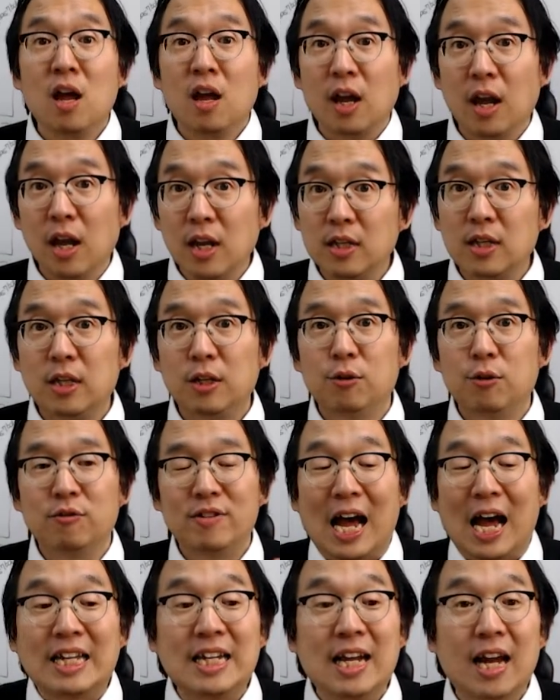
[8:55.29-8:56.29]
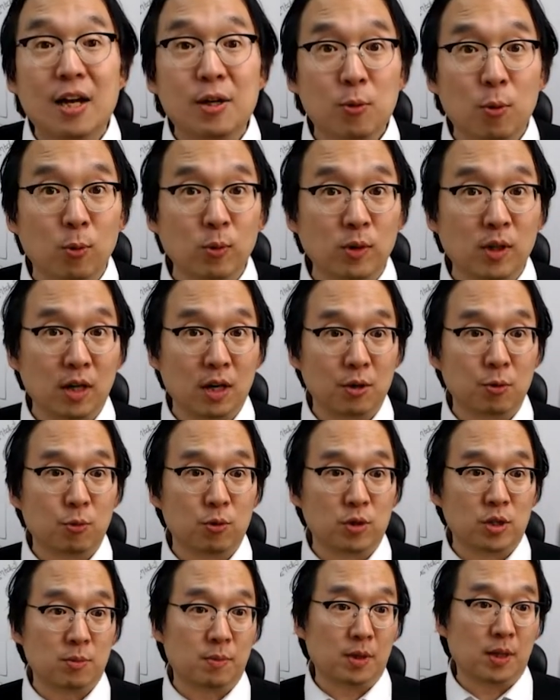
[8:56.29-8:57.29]
NTU 난양 공대라는
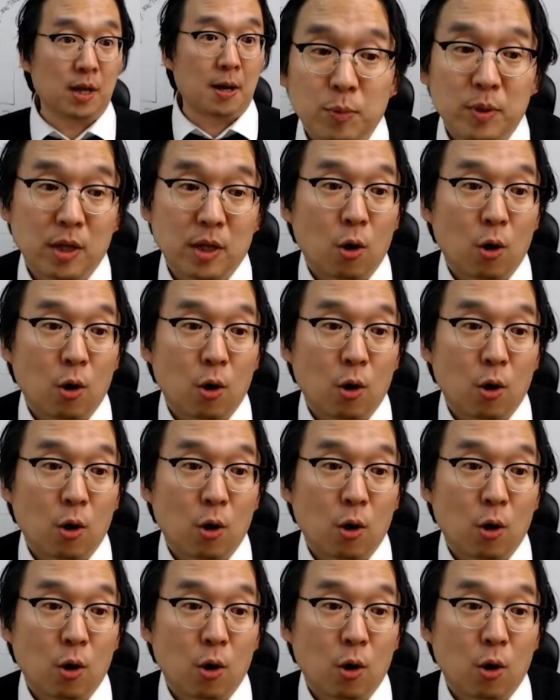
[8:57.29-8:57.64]
곳입니다.